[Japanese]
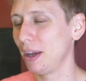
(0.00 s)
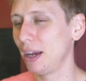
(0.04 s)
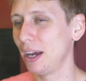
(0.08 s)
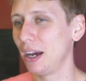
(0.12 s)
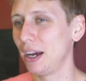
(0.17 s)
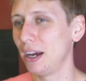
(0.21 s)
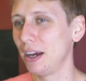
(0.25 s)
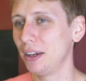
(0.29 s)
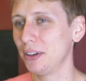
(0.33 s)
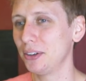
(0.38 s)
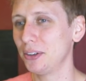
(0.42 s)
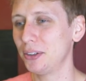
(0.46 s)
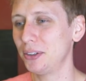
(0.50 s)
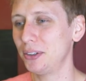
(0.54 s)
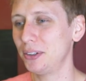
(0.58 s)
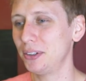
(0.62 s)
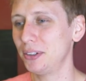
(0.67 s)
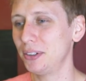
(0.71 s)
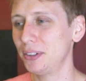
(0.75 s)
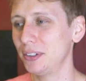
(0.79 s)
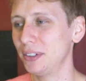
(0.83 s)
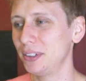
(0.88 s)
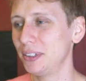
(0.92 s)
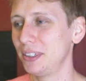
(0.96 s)
あ
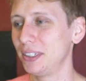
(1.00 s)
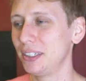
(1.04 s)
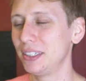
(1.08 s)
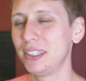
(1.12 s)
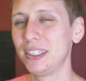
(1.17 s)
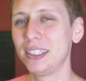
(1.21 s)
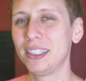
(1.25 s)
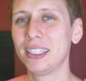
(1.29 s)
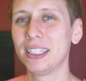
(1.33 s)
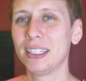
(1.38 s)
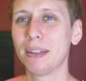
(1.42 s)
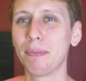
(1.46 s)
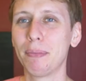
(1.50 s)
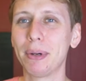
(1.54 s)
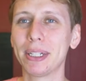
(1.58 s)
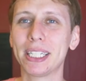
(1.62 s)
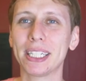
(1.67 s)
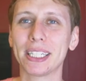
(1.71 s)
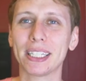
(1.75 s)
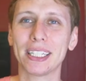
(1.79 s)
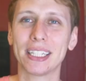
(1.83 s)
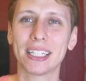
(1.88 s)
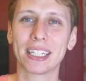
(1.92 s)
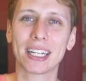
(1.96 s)
のま
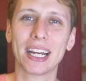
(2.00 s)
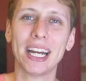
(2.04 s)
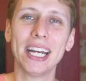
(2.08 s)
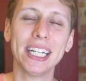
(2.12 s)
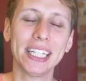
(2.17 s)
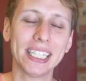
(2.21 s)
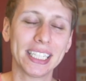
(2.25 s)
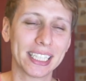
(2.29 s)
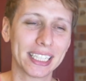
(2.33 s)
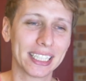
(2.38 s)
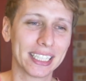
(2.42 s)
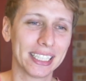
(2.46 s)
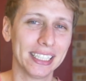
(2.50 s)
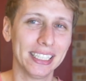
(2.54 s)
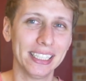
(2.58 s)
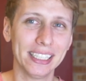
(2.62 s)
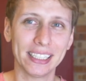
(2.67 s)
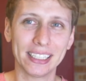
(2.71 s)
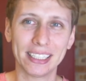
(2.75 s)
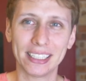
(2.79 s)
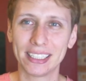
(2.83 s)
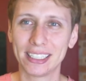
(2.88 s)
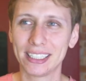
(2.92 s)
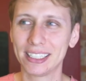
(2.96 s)
た帰
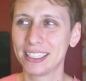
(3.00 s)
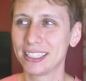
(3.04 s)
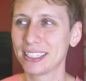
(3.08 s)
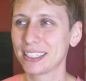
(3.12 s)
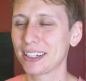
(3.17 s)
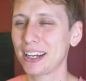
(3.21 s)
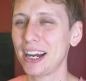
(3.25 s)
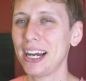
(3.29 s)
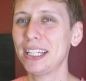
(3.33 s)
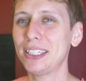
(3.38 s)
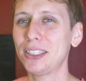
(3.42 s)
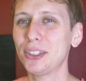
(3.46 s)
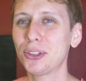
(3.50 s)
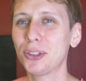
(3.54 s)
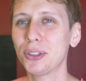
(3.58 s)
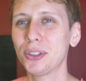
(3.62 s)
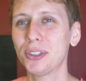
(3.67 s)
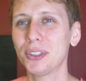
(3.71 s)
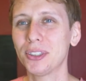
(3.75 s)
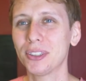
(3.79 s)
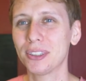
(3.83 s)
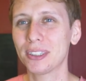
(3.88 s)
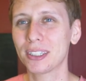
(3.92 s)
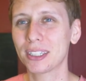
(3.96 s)
帰ってく
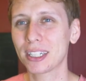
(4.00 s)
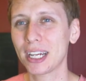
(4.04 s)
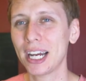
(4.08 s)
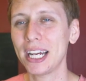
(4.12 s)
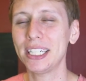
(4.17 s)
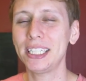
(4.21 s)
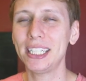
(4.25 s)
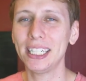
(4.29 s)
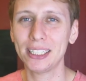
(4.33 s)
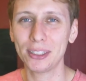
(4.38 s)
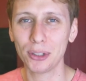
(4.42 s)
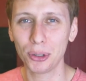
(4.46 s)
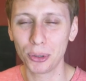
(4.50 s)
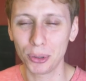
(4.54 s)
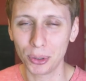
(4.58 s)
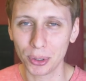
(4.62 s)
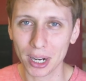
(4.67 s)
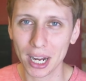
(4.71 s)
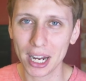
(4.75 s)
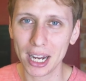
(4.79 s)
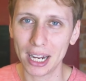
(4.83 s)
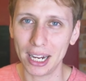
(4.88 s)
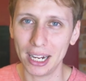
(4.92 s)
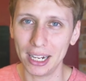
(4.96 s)
る帰ってきた方
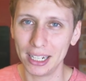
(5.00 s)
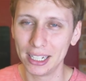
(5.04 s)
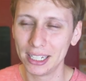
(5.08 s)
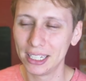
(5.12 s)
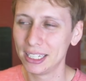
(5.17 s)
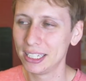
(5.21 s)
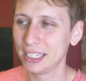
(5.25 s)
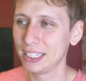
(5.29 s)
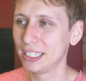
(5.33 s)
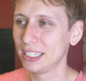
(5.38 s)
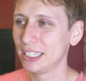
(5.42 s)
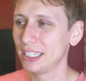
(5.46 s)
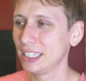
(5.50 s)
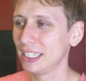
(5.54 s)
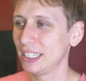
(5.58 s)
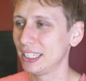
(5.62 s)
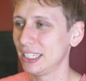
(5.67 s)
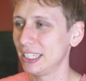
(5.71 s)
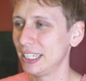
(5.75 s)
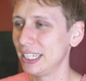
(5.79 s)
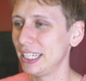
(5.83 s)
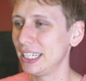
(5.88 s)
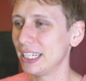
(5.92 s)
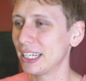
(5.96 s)
が
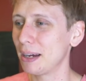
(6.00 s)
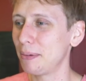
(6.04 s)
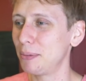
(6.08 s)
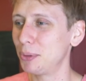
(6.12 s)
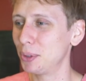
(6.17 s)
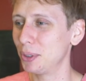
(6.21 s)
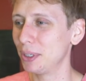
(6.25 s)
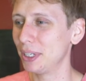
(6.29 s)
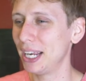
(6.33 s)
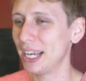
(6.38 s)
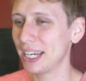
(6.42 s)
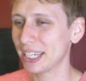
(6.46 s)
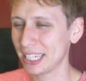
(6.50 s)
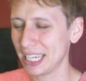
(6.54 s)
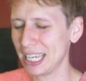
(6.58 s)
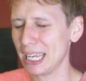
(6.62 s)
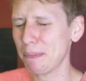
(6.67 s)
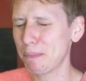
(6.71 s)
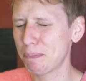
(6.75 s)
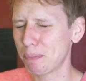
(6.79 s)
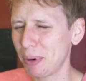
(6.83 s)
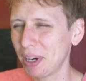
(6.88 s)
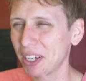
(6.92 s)
いいかもなんか1